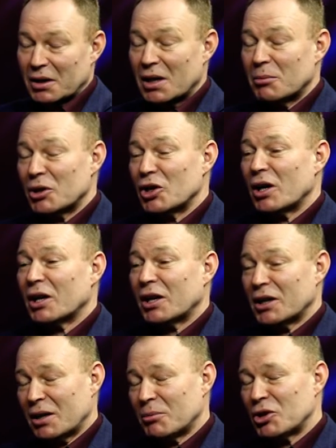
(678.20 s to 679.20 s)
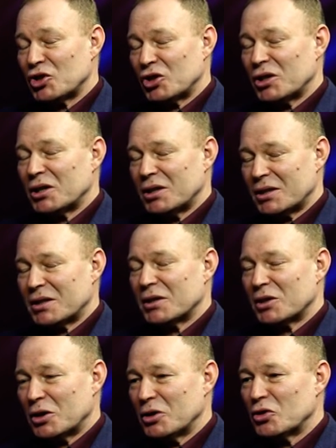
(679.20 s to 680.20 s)
Хотя, конечно, обра- хотя обращения есть и
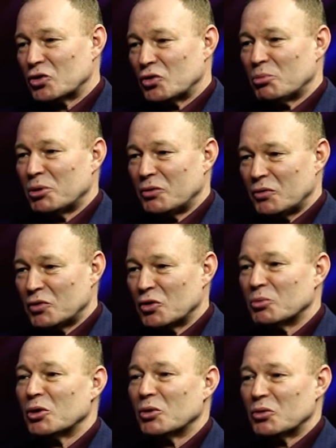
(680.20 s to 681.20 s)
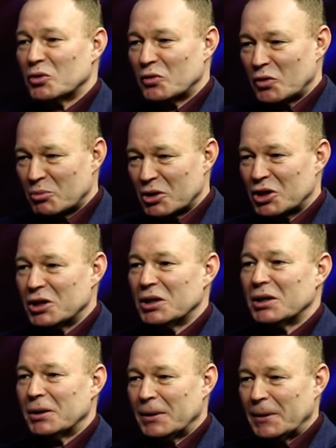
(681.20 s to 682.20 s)
такие, что привезем на грузовой
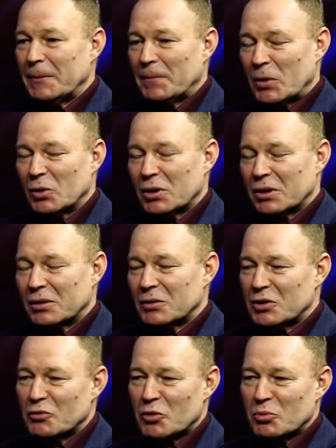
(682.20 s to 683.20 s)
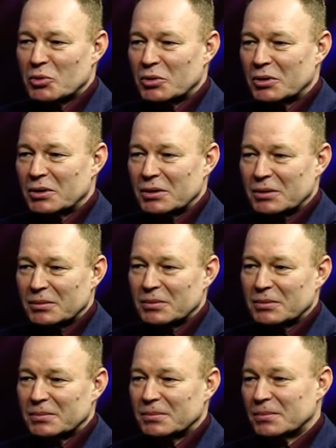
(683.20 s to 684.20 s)
машине. Но это в основном
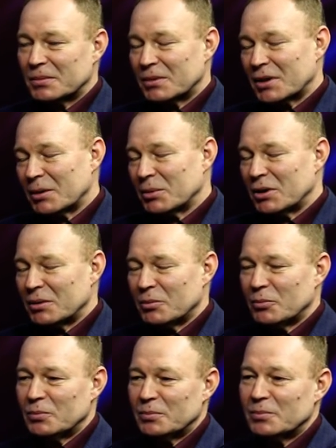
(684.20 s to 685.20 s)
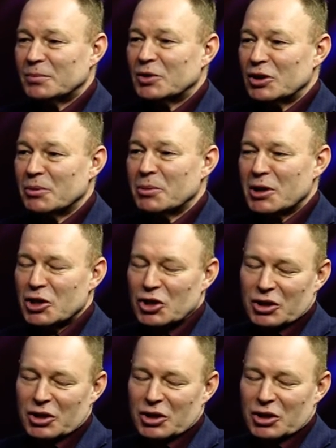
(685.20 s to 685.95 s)
там, где шиномонтажа.